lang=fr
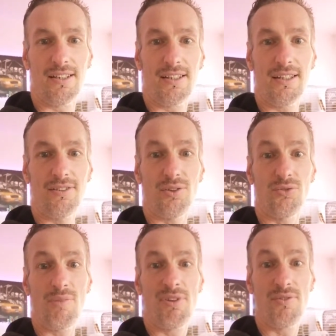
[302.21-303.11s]
Et
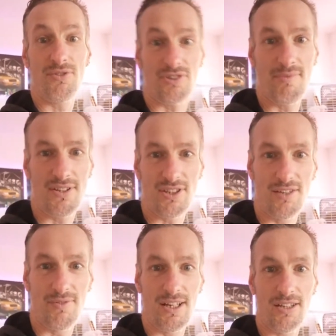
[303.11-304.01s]
surtout, abonnez-vous sur ma
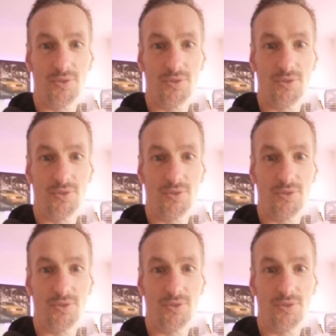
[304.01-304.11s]
chaîne, voilà.